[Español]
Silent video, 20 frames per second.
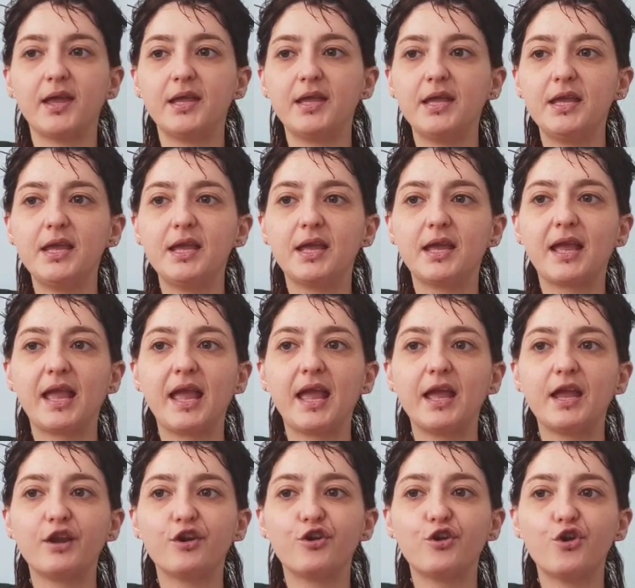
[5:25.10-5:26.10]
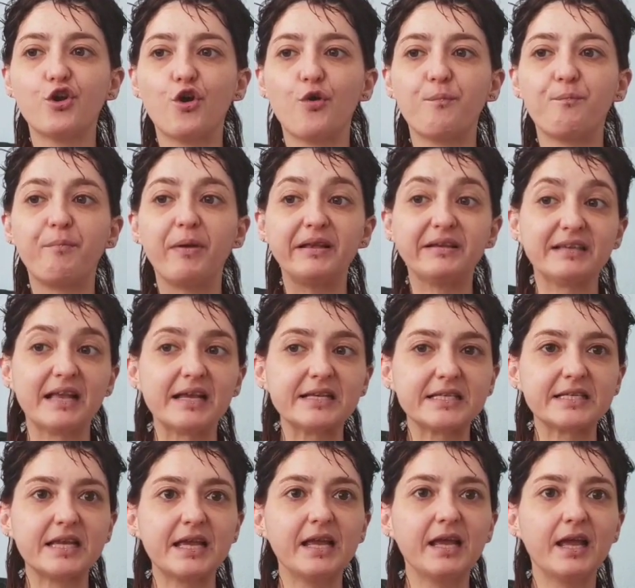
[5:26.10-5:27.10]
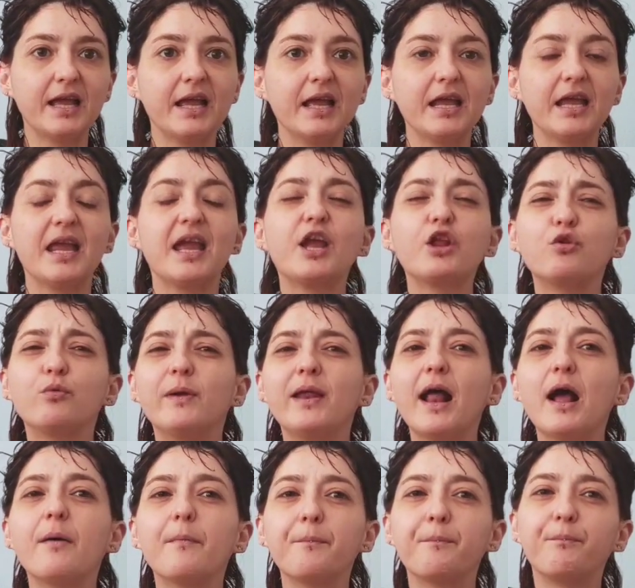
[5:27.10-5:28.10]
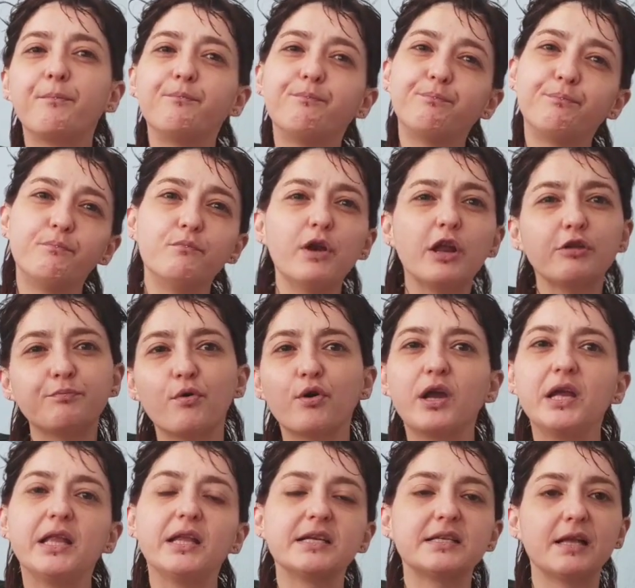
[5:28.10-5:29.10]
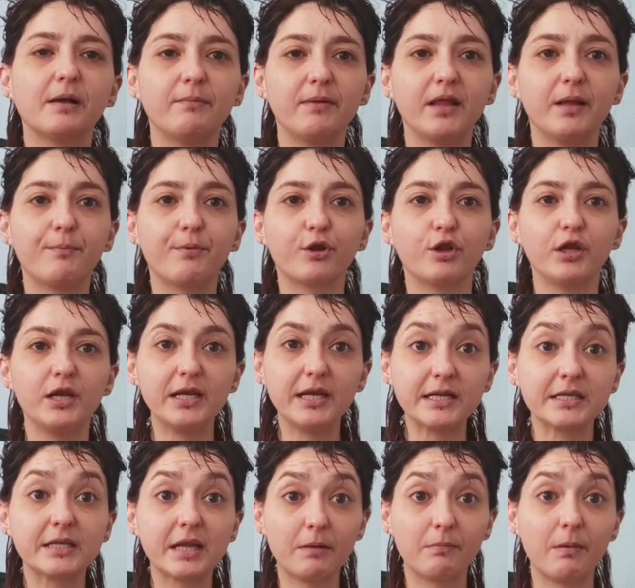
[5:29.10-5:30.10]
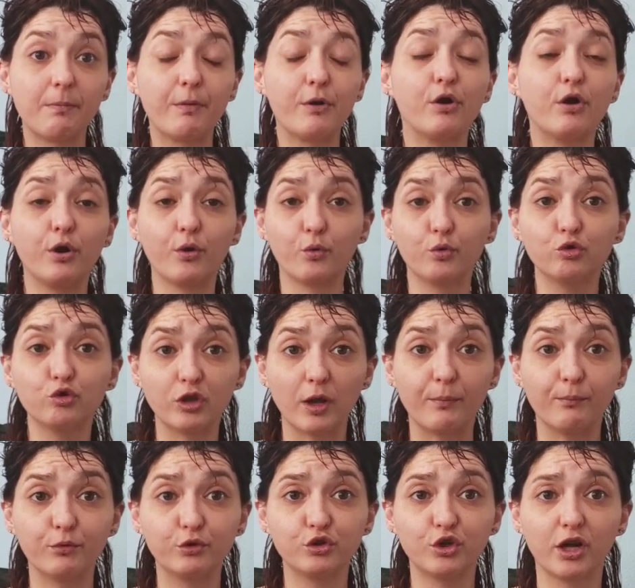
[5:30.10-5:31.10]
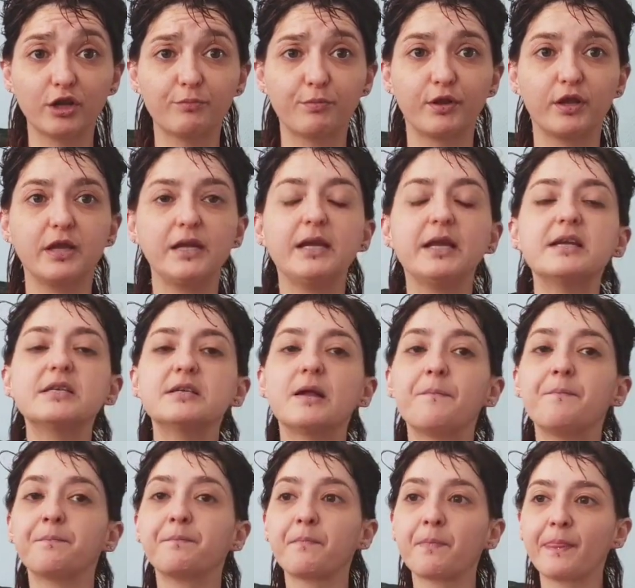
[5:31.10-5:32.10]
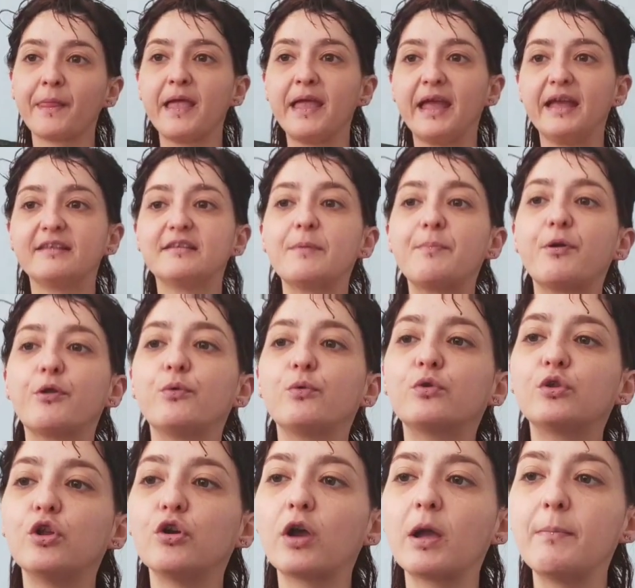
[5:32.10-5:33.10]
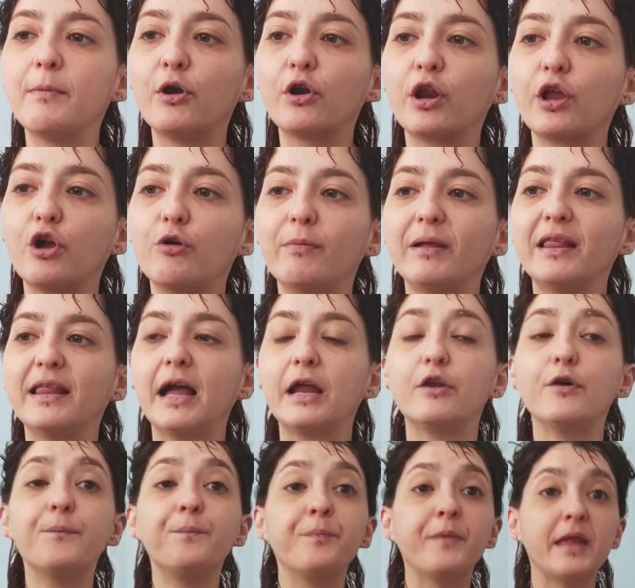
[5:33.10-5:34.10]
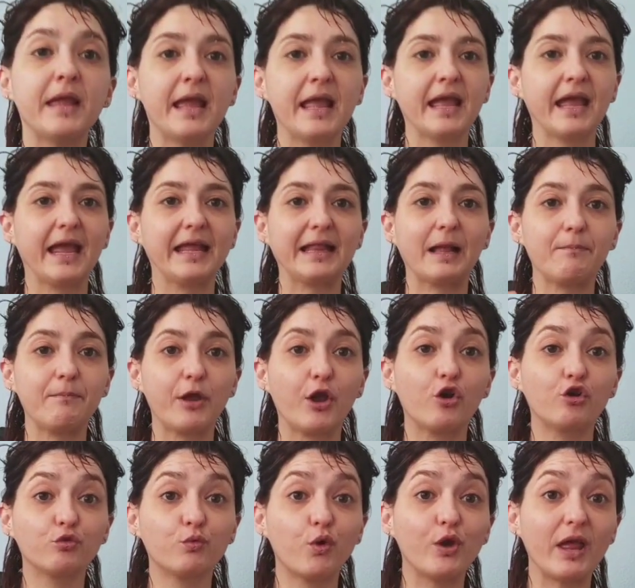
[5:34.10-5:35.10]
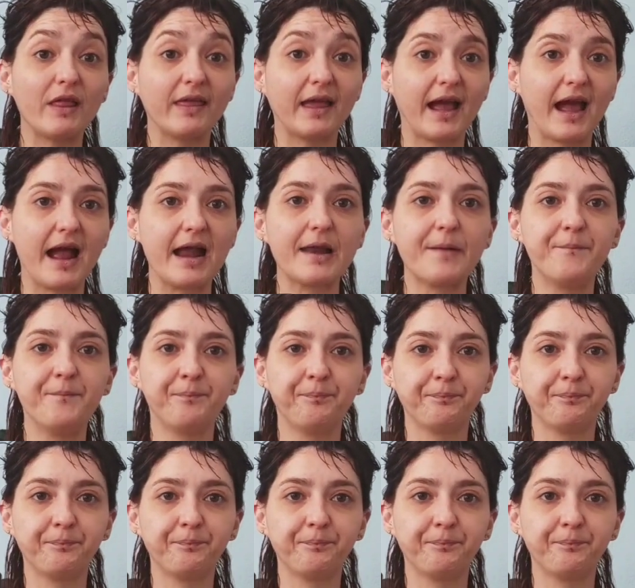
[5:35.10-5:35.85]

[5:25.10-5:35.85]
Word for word: y que no pesase y que tuviera unas poquitas también de proteínas, que a mi pelo le gustan mucho las proteínas. Este producto que me lo recomendaron, que también os voy a dejar